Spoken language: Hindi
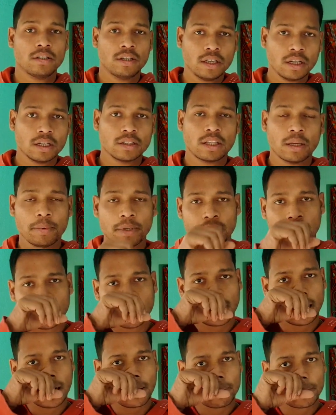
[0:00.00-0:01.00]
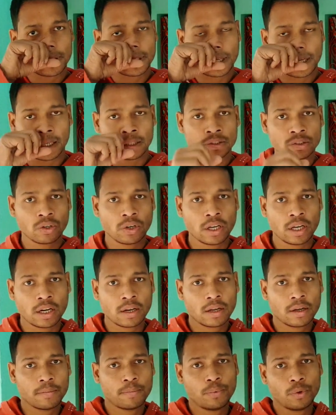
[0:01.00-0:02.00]
ठीक है तभी जाके आप स्केच और
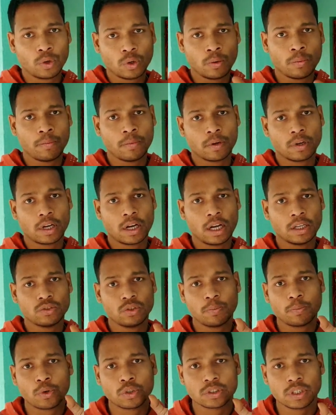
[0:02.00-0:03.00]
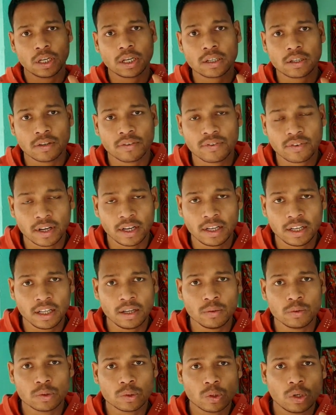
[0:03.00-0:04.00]
प्रो का जो प्रोजेक्ट फाइल है
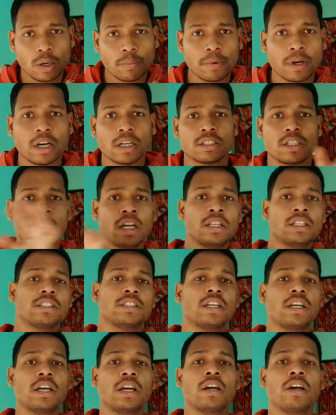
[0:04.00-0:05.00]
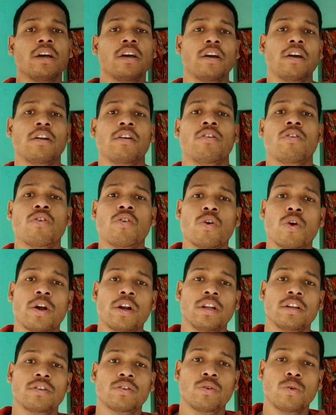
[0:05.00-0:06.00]
उसको आप आसानी से
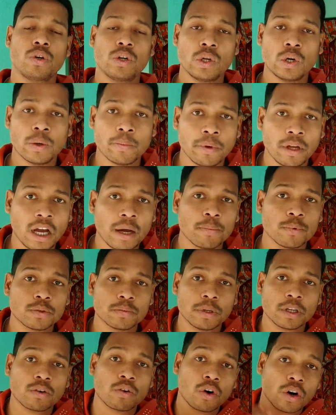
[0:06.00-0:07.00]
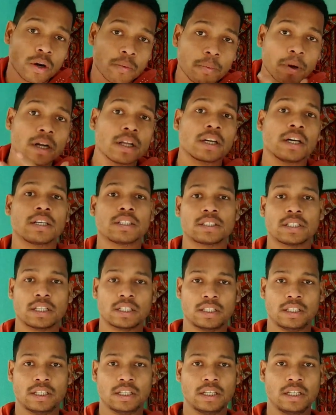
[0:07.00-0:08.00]
एंड्रॉयड स्टूडियो में आप उसमें कॉन्वर्ट कर
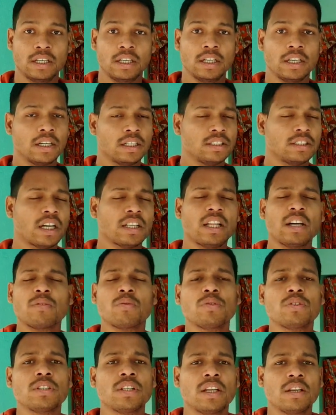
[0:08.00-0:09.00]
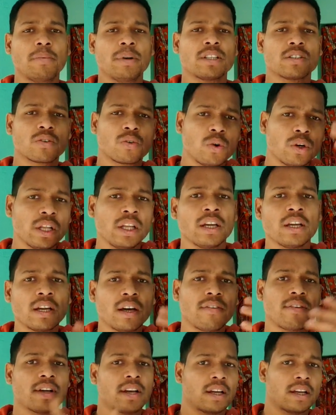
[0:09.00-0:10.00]
सकते हैं ज़्यादा कुछ नहीं बस कोडिंग
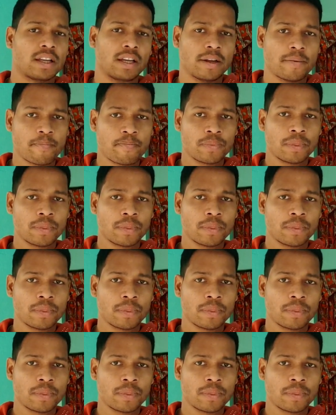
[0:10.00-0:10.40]
का फ़र्क है